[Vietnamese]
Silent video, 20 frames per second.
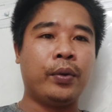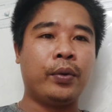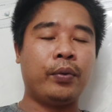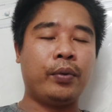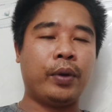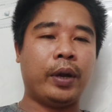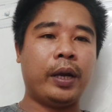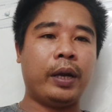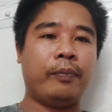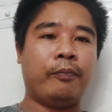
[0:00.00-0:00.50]
có
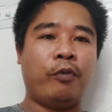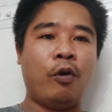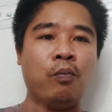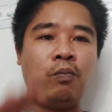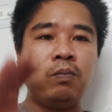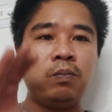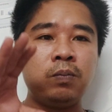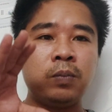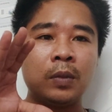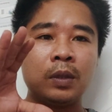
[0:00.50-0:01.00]
nghĩa là
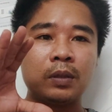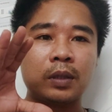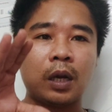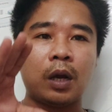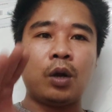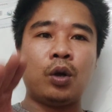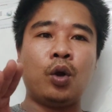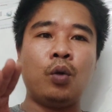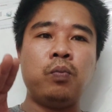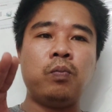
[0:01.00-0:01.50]
phun
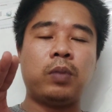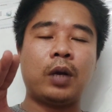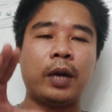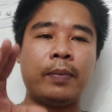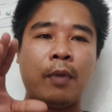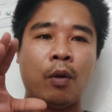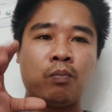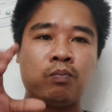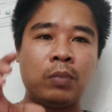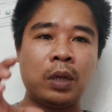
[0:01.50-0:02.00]
từ lúc cái
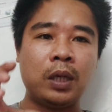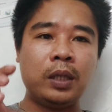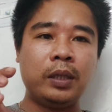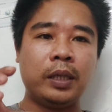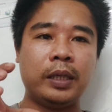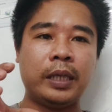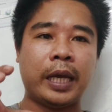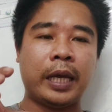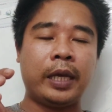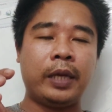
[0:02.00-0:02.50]
bông mít
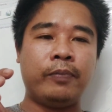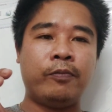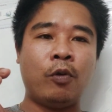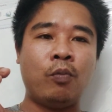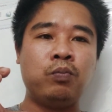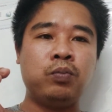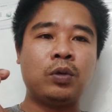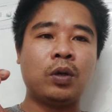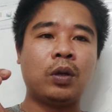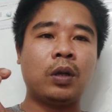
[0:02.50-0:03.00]
như vậy
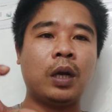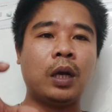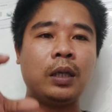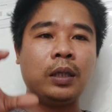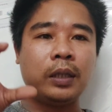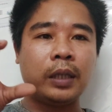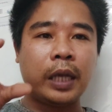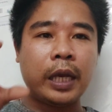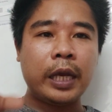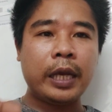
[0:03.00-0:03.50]
phun cho
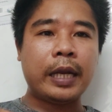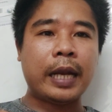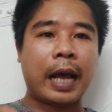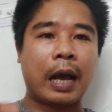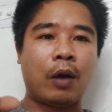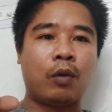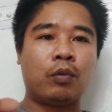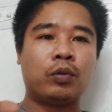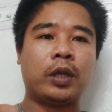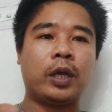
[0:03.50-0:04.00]
đến khi
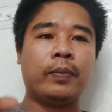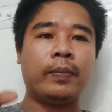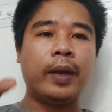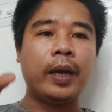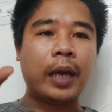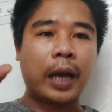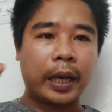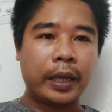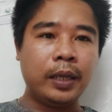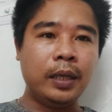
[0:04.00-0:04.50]
nào thì mới
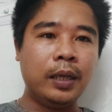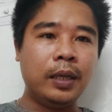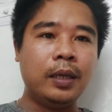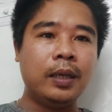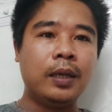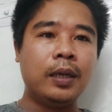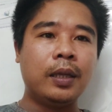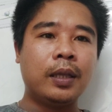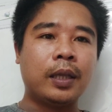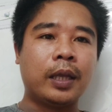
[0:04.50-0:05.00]
nghỉ
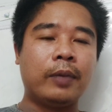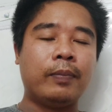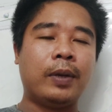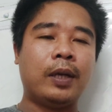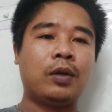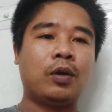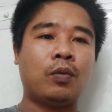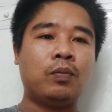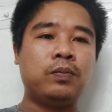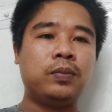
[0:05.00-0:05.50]
thì
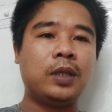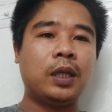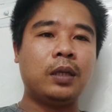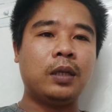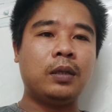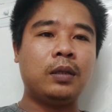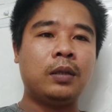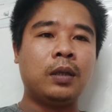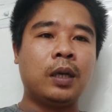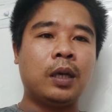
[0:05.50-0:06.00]
mình cũng
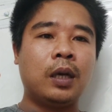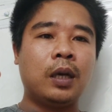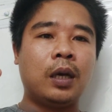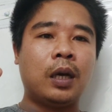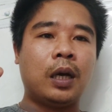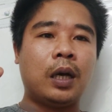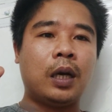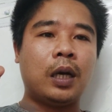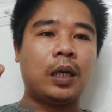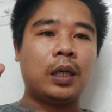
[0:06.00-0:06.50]
xin
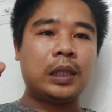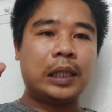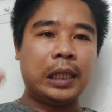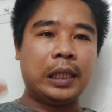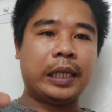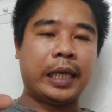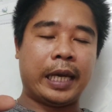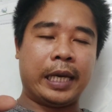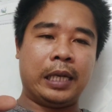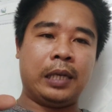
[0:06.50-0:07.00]
uh, chia
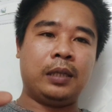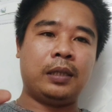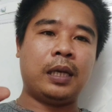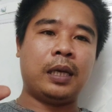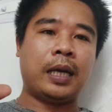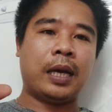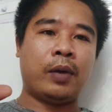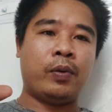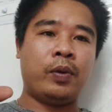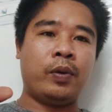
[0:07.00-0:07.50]
sẻ đến
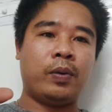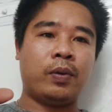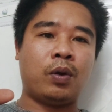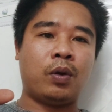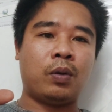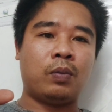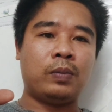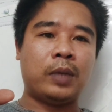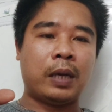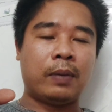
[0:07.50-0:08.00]
tất cả bà
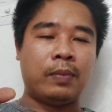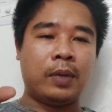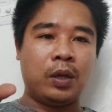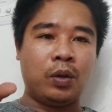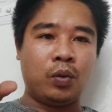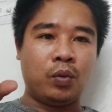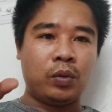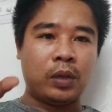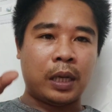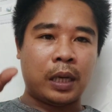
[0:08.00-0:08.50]
con nông dân mình
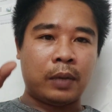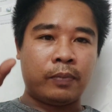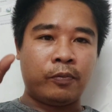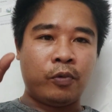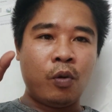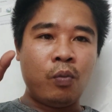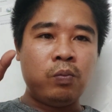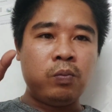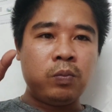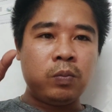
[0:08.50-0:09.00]
luôn là
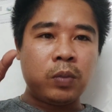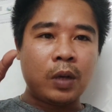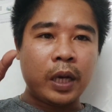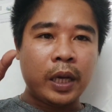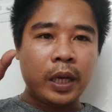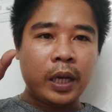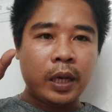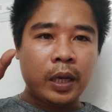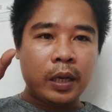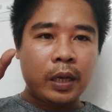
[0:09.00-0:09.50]
phun
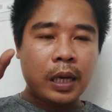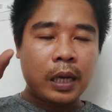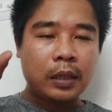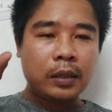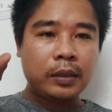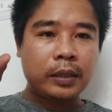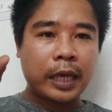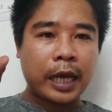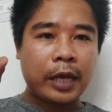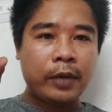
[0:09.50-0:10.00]
khi đến
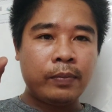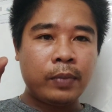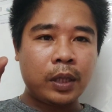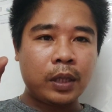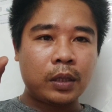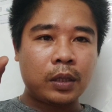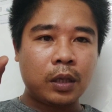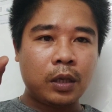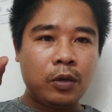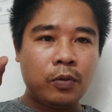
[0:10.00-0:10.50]
trái mít
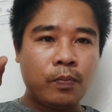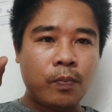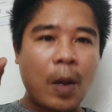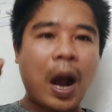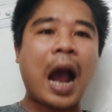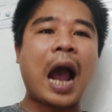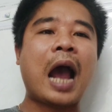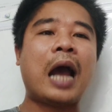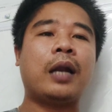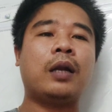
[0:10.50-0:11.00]
thứ
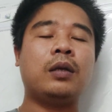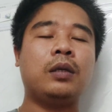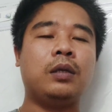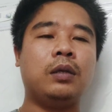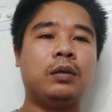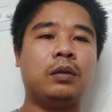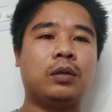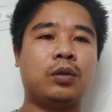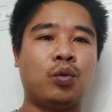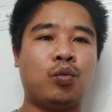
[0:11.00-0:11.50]
ba nó
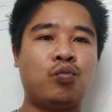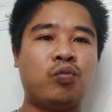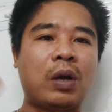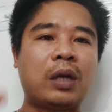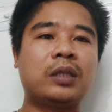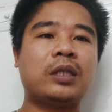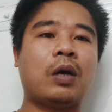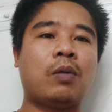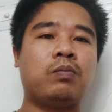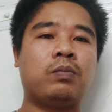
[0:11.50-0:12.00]
vừa thụ phấn
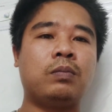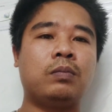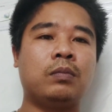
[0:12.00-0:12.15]
xong